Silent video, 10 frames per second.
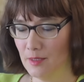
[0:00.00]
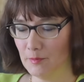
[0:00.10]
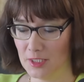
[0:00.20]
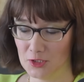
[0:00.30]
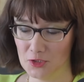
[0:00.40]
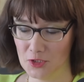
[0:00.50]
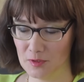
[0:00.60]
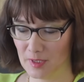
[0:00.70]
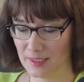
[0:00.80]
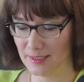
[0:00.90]
Прежде
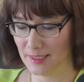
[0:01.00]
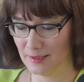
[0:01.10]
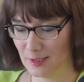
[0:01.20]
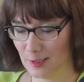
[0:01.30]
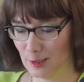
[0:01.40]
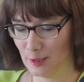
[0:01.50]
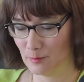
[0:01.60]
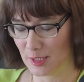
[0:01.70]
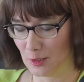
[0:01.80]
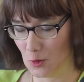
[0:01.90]
чем рассеялся
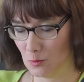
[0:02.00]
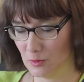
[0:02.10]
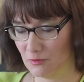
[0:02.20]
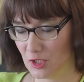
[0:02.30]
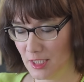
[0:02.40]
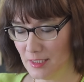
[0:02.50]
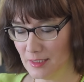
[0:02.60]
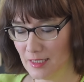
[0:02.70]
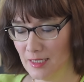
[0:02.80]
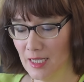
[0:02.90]
дым из огромного
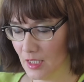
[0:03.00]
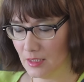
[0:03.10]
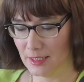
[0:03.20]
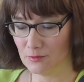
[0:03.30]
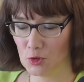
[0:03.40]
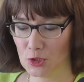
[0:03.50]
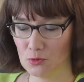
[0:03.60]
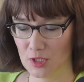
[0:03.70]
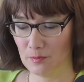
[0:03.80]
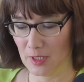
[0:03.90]
жерла, Девушка
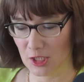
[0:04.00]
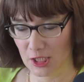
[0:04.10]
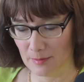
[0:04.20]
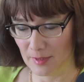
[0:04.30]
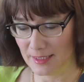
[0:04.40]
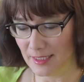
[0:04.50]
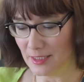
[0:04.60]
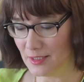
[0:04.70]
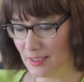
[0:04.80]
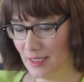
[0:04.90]
уже прошла по
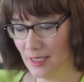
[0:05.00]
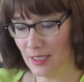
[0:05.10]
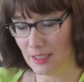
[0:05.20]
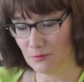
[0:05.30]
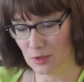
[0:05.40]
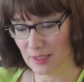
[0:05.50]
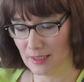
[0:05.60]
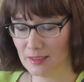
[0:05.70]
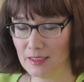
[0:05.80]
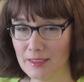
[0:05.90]
сети, и вот
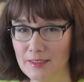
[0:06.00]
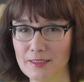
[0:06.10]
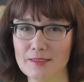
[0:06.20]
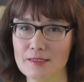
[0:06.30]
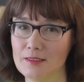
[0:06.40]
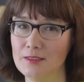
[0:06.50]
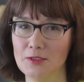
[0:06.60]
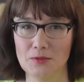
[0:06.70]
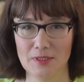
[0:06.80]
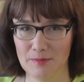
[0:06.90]
она кланяется
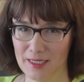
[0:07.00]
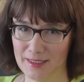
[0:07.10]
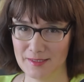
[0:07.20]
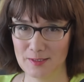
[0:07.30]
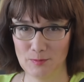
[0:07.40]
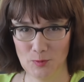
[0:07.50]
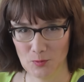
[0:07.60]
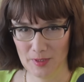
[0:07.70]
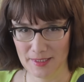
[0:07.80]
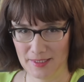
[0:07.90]
и улыбается
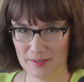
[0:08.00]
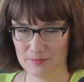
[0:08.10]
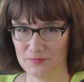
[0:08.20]
публике.